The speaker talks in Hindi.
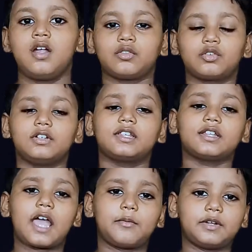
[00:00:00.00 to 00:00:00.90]
तो लिटिल
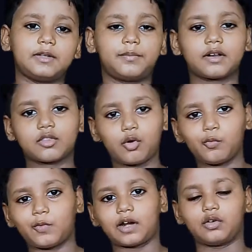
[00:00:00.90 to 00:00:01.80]
डायमेडी पर
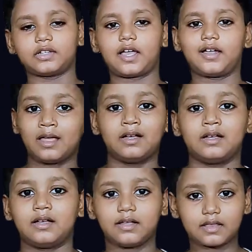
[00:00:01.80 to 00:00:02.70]
सोमवार होता है
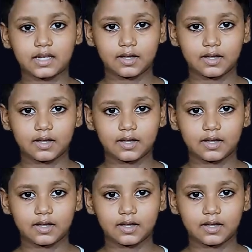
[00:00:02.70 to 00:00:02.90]
इसलिए